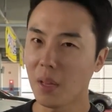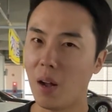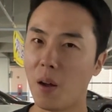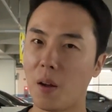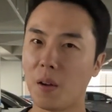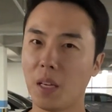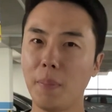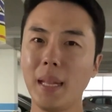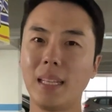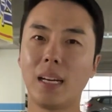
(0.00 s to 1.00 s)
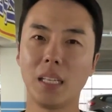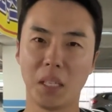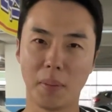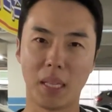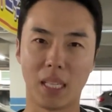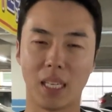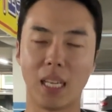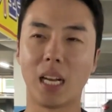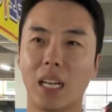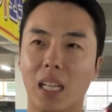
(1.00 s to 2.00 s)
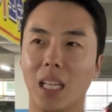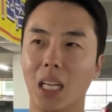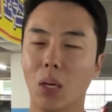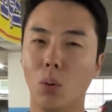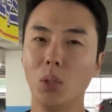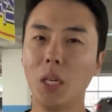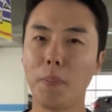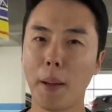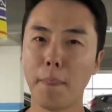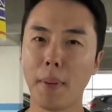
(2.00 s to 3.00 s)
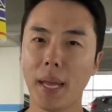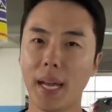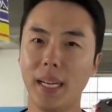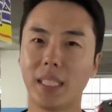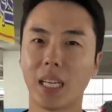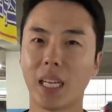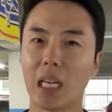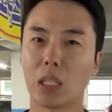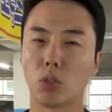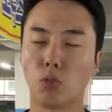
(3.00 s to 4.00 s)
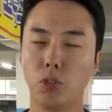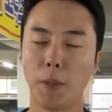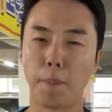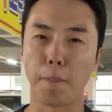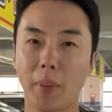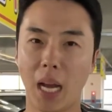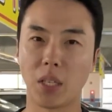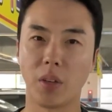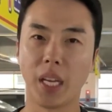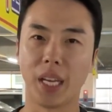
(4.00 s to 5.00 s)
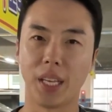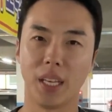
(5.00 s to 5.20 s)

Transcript: 아, 이벤트 아닌 이벤트 약간 오늘 판매할 차량 구입 가격이